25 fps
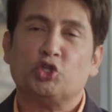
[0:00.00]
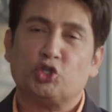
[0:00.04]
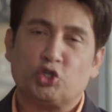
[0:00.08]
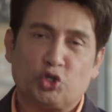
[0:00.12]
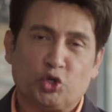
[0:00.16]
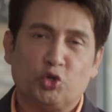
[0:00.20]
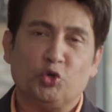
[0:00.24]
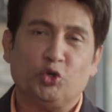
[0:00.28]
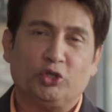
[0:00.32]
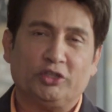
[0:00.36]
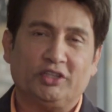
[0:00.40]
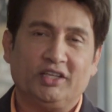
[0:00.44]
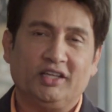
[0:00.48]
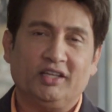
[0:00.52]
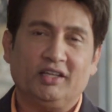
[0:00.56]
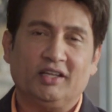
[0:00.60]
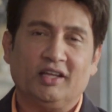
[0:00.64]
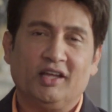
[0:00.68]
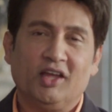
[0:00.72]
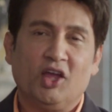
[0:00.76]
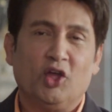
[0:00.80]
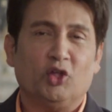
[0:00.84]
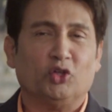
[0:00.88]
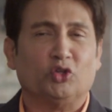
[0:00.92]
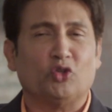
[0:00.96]
छूटती
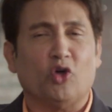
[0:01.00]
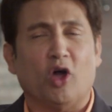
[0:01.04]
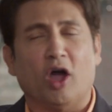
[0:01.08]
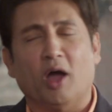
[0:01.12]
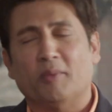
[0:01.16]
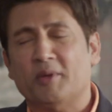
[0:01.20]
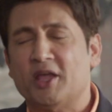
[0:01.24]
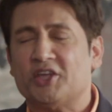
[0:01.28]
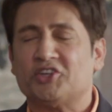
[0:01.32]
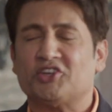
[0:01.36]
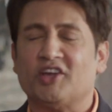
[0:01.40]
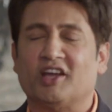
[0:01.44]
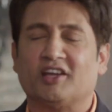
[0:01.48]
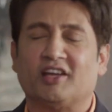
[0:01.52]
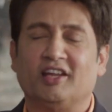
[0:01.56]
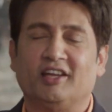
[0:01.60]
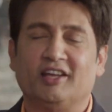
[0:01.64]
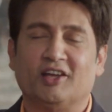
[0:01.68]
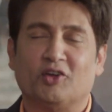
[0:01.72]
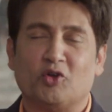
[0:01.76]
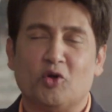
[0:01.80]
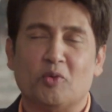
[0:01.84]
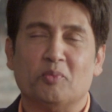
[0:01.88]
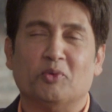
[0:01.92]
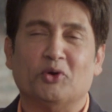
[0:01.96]
तो हमेशा के
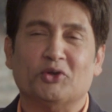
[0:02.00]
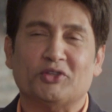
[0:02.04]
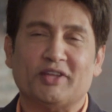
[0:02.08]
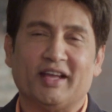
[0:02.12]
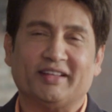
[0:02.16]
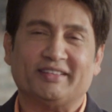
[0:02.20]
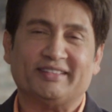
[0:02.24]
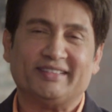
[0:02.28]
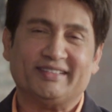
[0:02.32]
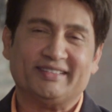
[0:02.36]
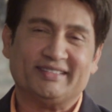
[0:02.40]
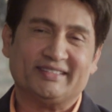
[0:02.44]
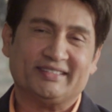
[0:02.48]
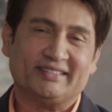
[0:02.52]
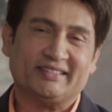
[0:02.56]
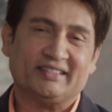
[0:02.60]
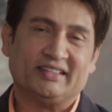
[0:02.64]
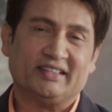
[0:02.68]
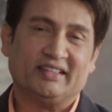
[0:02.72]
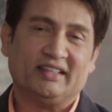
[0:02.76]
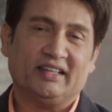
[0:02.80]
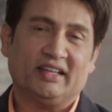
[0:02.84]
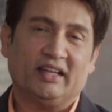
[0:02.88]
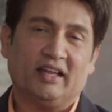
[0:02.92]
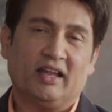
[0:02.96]
लिए गुम हो जाती
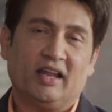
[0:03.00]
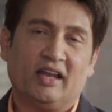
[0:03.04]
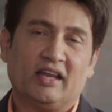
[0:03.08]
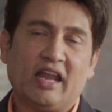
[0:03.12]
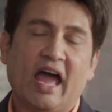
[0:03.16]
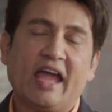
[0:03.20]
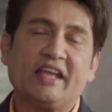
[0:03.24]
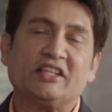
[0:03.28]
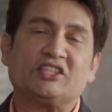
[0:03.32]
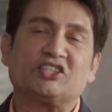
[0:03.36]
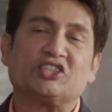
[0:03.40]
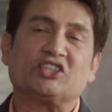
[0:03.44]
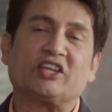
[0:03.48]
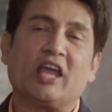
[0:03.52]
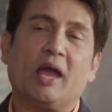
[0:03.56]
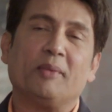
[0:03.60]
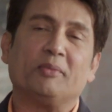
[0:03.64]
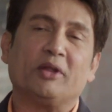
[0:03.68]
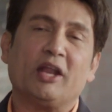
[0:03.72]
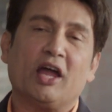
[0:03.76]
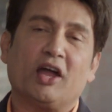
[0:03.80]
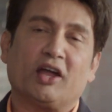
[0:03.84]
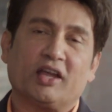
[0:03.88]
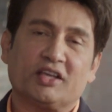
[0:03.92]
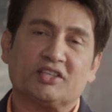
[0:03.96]
लाइट्स
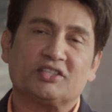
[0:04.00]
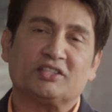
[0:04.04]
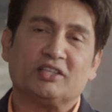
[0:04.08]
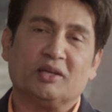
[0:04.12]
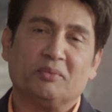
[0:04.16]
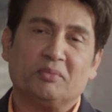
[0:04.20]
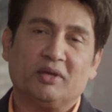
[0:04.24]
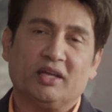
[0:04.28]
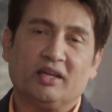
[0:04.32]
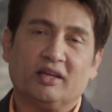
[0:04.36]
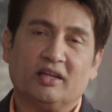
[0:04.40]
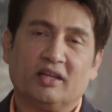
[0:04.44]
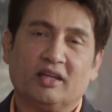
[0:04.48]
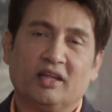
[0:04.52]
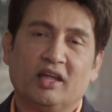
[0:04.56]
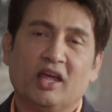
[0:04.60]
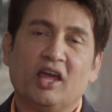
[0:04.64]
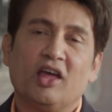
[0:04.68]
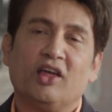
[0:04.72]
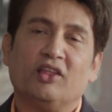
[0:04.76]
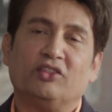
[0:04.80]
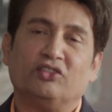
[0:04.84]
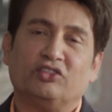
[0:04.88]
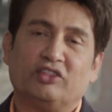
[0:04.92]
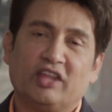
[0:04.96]
कैमरा किस्से में
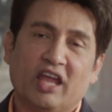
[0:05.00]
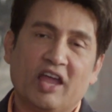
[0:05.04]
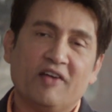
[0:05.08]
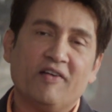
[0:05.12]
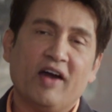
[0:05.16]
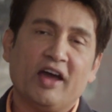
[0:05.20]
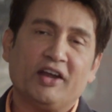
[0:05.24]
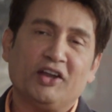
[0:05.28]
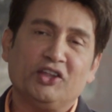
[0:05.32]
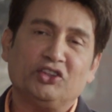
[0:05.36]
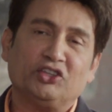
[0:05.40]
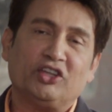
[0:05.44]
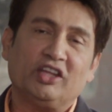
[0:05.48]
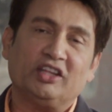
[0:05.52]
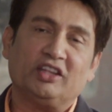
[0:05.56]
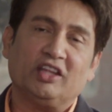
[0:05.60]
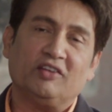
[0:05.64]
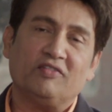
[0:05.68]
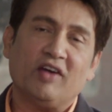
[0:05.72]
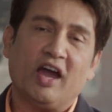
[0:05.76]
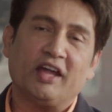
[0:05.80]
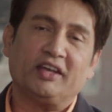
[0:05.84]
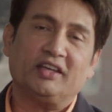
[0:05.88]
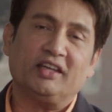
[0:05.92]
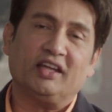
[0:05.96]
देवानंद की
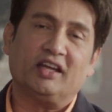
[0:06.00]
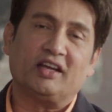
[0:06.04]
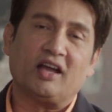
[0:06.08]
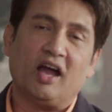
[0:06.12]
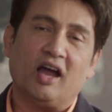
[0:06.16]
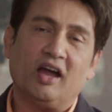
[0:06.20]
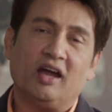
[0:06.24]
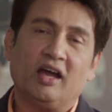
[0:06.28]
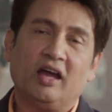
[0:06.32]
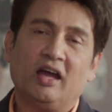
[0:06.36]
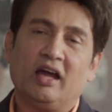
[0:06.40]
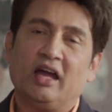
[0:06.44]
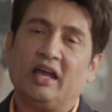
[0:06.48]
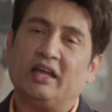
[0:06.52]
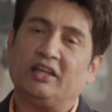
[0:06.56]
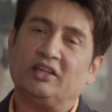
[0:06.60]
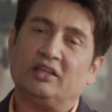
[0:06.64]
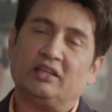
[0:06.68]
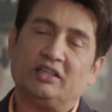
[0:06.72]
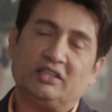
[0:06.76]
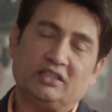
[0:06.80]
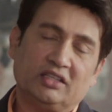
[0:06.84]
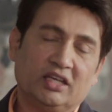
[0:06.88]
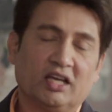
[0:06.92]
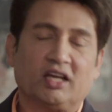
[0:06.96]
दीवानगी का
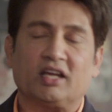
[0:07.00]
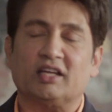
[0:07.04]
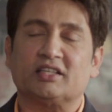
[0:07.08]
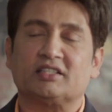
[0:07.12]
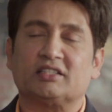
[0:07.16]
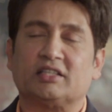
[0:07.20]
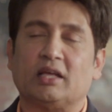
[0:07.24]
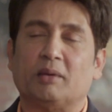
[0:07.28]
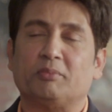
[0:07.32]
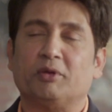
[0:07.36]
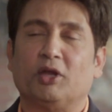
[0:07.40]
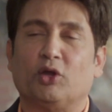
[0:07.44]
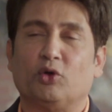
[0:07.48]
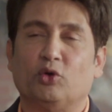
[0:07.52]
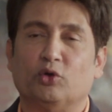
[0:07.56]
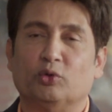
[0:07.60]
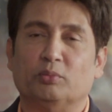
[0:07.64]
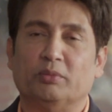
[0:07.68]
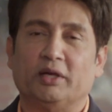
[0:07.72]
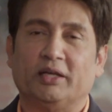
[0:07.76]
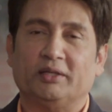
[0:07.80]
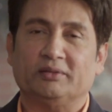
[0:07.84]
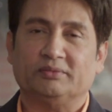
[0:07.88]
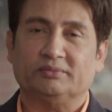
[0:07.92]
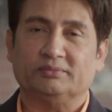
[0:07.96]
ये किस्सा भी खूब
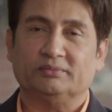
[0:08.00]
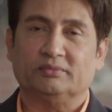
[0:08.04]
है